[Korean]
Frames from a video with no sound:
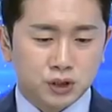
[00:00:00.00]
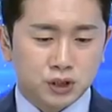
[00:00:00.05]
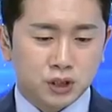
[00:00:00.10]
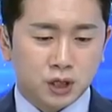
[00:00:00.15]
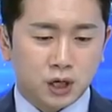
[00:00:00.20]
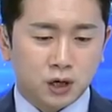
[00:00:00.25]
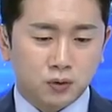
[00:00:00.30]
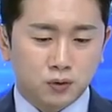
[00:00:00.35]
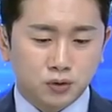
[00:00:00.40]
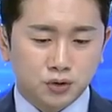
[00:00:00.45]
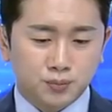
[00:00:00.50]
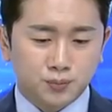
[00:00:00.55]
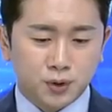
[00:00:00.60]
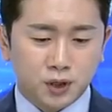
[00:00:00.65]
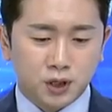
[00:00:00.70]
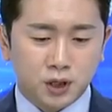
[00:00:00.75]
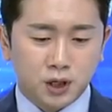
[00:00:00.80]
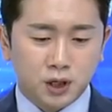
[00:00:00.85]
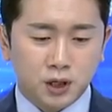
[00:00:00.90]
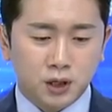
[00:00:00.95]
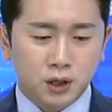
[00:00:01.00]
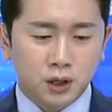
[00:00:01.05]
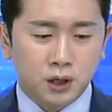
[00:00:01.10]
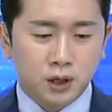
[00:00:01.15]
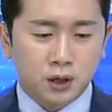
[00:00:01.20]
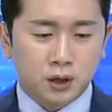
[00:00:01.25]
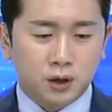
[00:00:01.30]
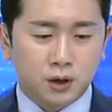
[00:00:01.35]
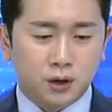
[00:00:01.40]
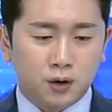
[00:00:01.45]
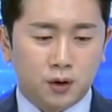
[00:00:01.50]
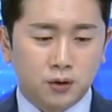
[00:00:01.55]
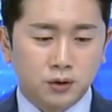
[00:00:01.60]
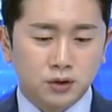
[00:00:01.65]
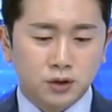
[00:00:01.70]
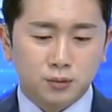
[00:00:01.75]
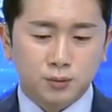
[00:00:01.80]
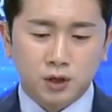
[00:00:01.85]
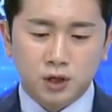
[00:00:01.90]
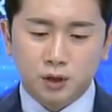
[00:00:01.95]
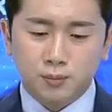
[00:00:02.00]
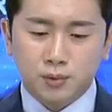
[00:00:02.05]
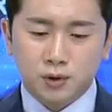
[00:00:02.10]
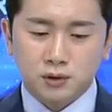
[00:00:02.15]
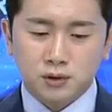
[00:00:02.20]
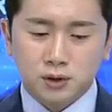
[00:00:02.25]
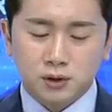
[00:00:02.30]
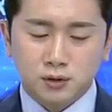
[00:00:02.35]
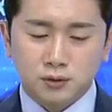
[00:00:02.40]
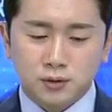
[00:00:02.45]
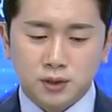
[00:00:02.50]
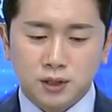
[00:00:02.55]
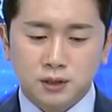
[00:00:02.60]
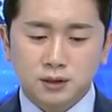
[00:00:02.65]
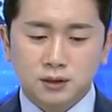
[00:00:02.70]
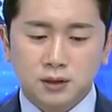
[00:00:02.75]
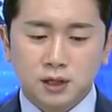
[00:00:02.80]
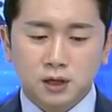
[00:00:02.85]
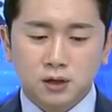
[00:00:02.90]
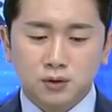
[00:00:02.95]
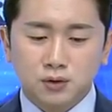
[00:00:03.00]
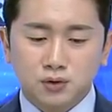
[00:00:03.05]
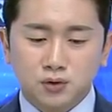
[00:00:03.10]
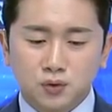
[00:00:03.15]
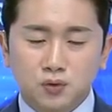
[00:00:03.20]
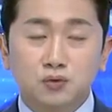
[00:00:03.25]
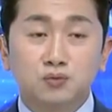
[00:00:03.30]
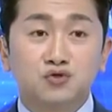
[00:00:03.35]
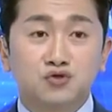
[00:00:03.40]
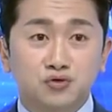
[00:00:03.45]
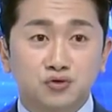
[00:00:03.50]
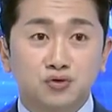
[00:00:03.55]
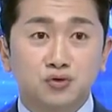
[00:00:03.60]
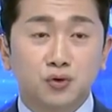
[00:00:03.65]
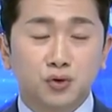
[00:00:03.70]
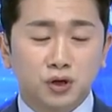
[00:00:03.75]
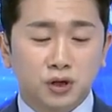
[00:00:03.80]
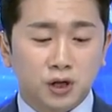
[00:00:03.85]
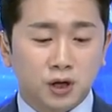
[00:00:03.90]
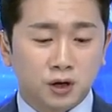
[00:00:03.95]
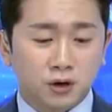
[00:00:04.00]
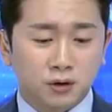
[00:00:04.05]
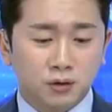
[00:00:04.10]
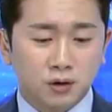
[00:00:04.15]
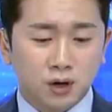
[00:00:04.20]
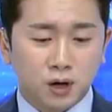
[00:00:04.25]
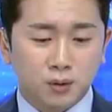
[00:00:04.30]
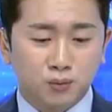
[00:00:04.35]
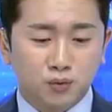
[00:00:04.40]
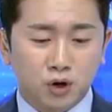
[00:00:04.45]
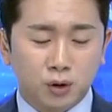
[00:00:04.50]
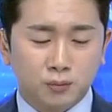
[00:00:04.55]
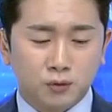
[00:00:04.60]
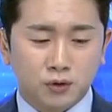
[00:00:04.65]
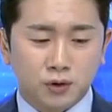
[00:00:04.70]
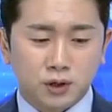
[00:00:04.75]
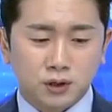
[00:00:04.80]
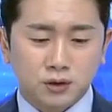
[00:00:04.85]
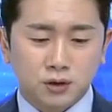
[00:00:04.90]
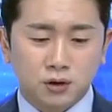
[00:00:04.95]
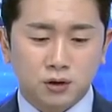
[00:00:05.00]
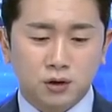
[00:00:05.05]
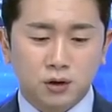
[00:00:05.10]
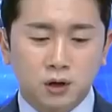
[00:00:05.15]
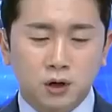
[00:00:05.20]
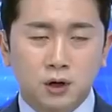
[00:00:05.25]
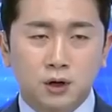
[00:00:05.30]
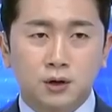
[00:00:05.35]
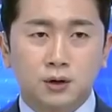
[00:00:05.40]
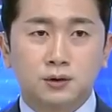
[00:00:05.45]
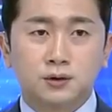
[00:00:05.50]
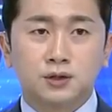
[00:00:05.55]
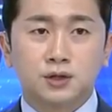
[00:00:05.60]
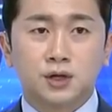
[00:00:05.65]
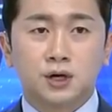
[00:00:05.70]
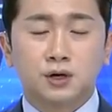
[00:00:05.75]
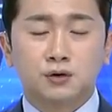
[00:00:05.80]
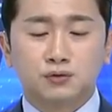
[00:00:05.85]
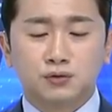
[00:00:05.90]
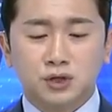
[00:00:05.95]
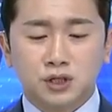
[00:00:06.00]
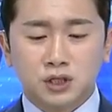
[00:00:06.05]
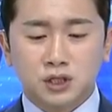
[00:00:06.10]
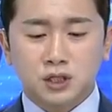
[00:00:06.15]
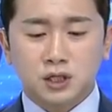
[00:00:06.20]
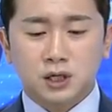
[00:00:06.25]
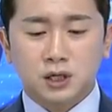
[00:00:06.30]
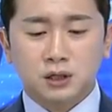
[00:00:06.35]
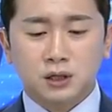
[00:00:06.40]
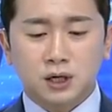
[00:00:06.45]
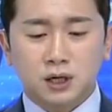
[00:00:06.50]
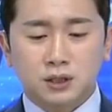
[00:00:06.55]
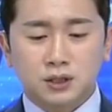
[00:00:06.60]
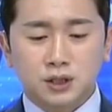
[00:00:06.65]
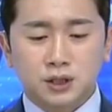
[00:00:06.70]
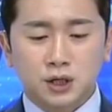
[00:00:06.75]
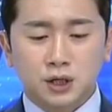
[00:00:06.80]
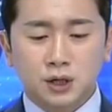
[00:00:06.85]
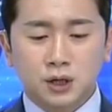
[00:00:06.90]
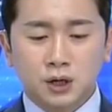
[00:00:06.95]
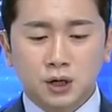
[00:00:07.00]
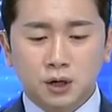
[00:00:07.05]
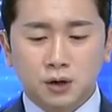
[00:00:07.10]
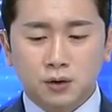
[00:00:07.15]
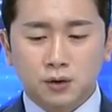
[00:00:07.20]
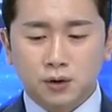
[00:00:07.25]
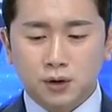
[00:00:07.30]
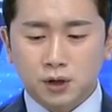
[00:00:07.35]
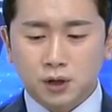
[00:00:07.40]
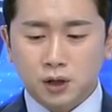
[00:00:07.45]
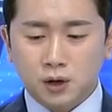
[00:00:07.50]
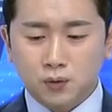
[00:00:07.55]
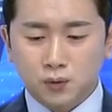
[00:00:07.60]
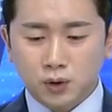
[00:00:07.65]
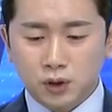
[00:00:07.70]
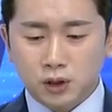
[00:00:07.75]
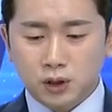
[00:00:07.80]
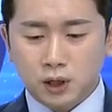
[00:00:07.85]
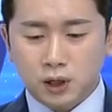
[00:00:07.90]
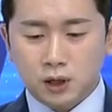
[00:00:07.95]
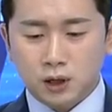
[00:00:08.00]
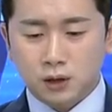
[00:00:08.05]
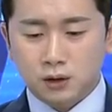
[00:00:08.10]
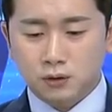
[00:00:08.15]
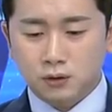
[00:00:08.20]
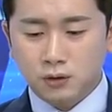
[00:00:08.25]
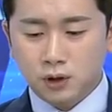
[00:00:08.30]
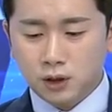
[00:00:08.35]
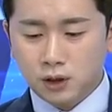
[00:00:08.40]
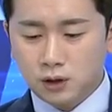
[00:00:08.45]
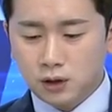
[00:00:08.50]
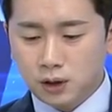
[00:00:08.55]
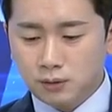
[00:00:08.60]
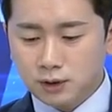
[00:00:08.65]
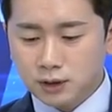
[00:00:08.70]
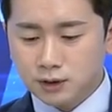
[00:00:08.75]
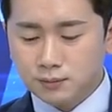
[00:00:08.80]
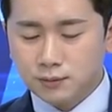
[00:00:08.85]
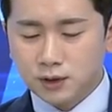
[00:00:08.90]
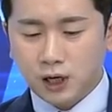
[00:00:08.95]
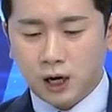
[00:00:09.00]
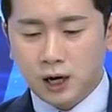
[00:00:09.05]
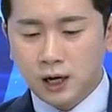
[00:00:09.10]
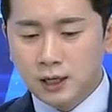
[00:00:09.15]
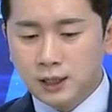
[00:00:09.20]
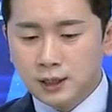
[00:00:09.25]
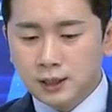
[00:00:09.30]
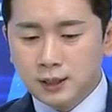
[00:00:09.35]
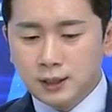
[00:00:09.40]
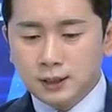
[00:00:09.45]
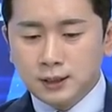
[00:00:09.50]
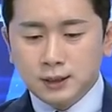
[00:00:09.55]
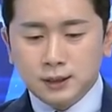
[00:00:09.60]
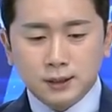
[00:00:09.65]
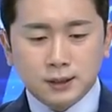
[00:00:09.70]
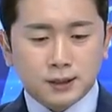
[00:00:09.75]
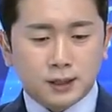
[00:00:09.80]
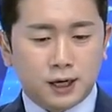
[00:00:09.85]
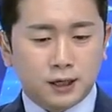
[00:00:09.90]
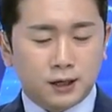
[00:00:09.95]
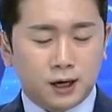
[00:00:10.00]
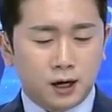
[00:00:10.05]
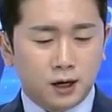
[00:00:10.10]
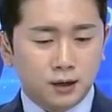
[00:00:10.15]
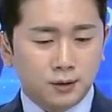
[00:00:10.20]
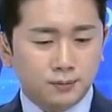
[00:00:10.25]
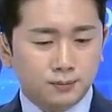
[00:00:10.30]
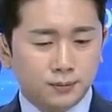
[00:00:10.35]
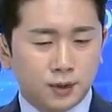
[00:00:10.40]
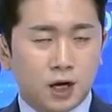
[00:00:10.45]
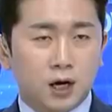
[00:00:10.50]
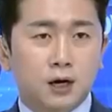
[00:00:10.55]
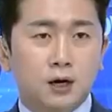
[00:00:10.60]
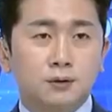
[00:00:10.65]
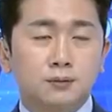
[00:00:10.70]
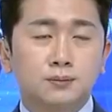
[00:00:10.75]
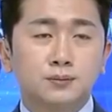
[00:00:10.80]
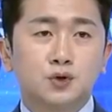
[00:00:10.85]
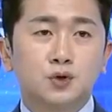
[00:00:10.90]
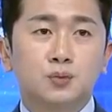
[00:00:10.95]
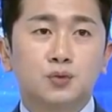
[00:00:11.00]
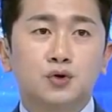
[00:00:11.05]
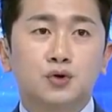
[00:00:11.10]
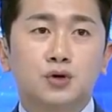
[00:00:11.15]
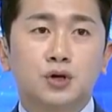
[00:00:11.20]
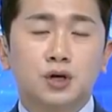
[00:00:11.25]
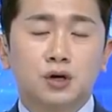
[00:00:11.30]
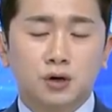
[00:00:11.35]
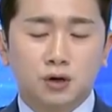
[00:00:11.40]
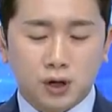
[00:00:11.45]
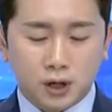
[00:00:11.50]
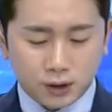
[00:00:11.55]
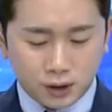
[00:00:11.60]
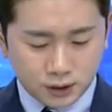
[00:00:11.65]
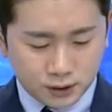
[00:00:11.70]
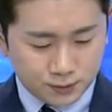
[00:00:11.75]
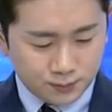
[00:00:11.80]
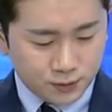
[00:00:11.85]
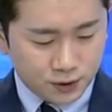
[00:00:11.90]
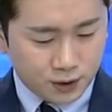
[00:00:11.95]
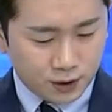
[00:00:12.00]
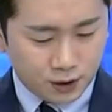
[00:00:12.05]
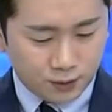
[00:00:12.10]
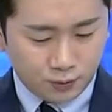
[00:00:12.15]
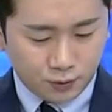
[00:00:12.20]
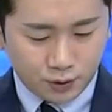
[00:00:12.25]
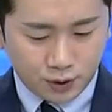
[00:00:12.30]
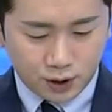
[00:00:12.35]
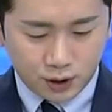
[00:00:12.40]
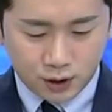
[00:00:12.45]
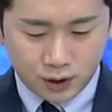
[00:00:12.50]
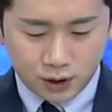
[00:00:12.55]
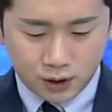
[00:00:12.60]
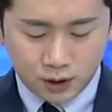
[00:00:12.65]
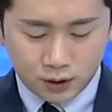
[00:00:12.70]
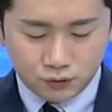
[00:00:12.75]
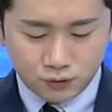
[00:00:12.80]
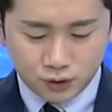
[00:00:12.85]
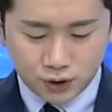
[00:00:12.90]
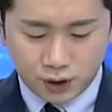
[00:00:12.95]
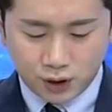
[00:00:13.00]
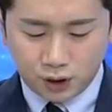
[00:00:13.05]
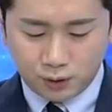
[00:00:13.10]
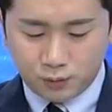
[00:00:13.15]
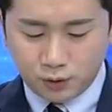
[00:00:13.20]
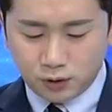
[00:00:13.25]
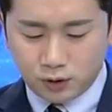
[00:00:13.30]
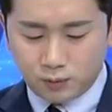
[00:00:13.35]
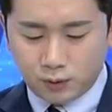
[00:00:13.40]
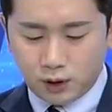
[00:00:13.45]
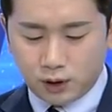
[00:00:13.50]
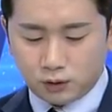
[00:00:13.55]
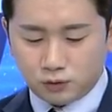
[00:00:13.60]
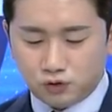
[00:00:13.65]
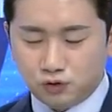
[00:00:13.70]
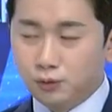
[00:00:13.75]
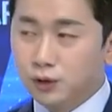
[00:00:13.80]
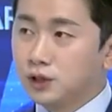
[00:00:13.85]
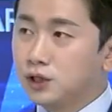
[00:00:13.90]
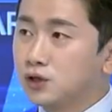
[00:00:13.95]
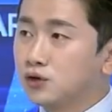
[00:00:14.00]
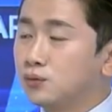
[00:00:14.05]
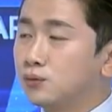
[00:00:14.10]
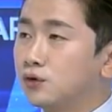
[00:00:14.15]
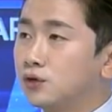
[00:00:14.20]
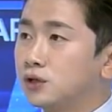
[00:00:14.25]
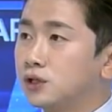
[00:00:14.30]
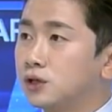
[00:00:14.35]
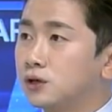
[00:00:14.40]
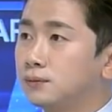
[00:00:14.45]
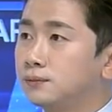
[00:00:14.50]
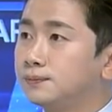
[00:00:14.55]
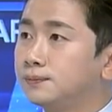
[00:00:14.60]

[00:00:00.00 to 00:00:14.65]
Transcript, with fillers: 시장 코스피는 0.12%로 어, 상승 탄력이 조금 줄고 있네요. 강보합권에서 현재 우리 시장까지 거래되고 있다는 거 확인을 해봤습니다. 자, 다음 다음 종목을 이어가겠습니다. 이번에는 유창희 대표님의 두 번째 종목이죠.